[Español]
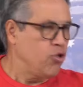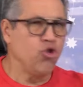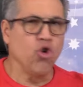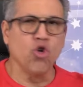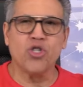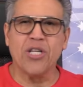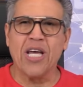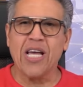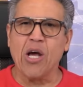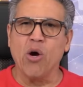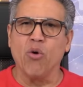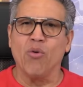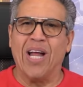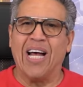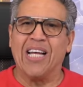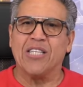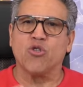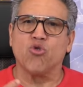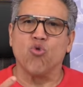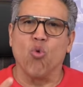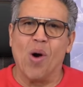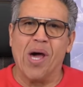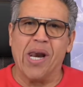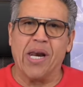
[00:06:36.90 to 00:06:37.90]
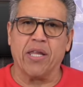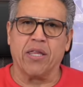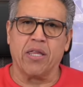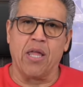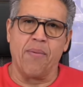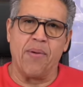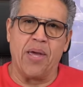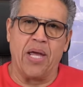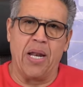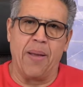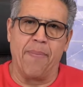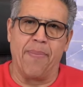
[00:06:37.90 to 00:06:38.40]
Yo sé que una
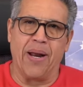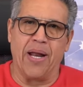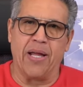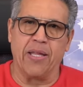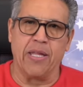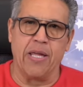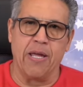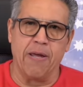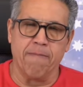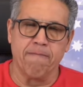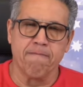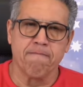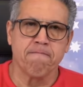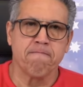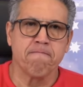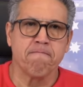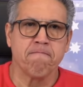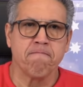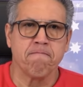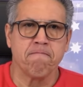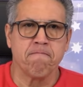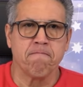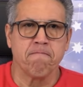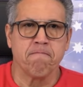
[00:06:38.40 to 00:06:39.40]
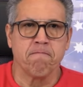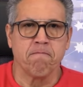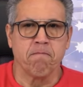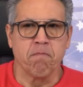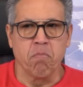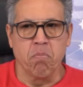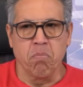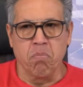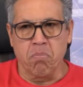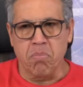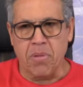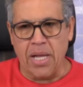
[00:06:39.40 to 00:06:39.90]
suerte viene para ti.
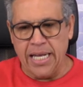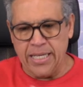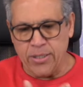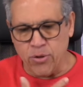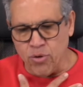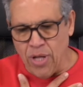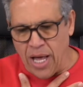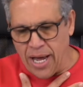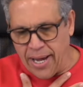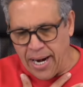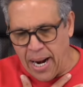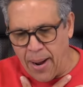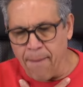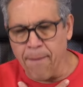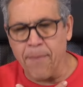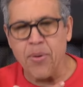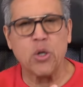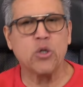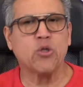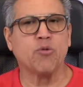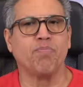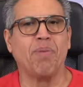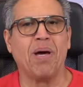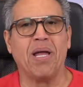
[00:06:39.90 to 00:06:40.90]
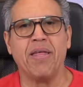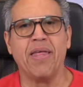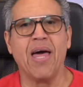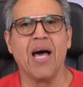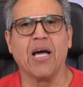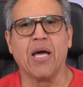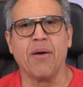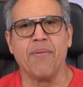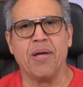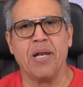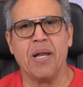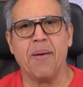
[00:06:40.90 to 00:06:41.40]
Es una gran
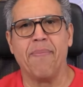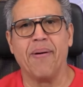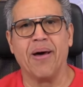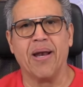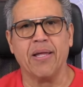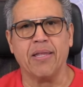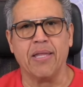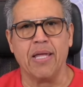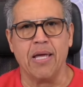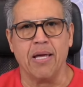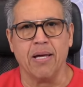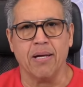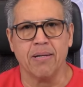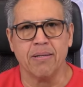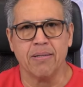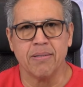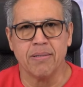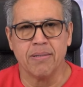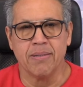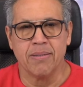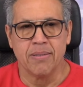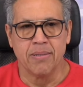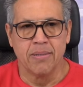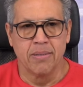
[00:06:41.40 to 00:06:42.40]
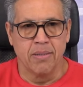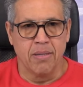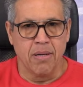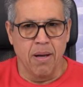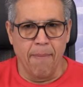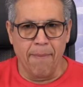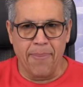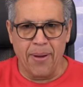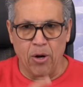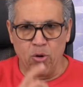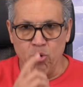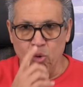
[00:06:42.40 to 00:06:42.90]
prosperidad que viene para ti.
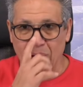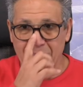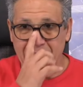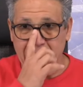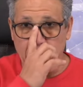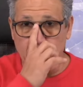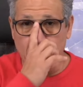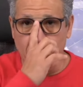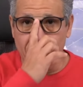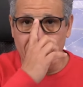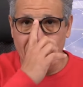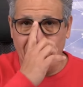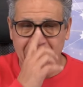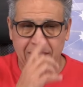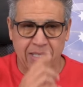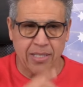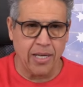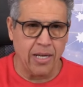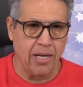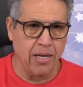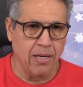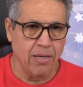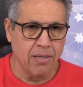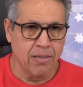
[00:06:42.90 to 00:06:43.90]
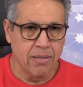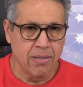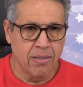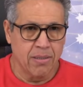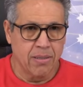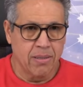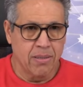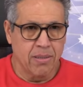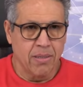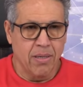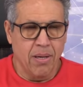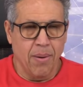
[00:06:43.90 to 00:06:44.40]
Pero no ha sido fácil
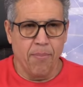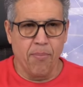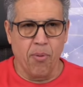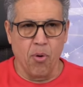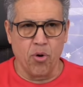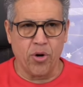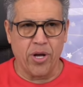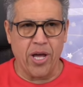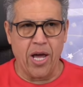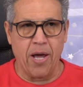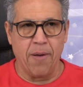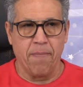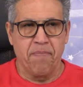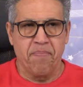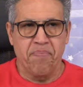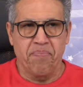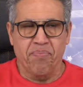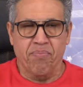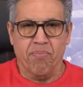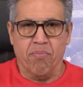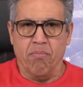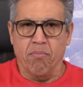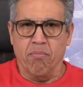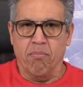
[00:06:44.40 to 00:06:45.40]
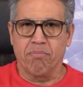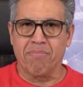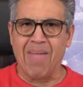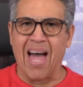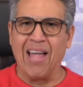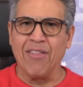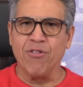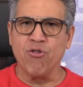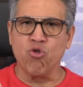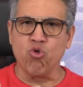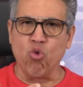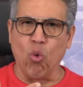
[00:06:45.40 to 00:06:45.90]
porque
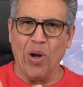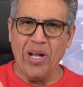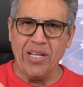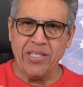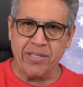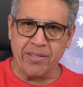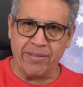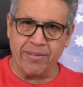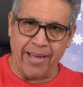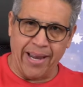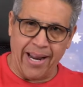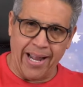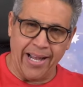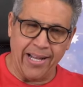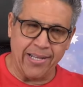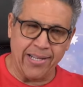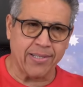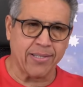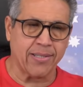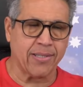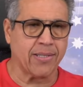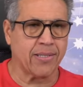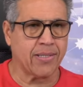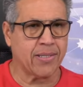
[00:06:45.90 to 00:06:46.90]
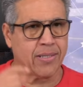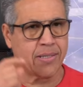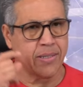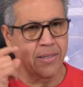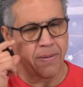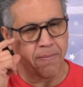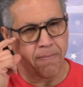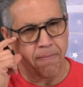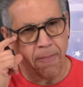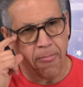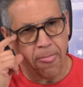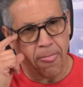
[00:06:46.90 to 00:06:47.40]
tanto
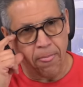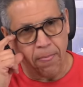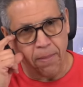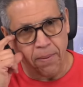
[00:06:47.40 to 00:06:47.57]
estrés,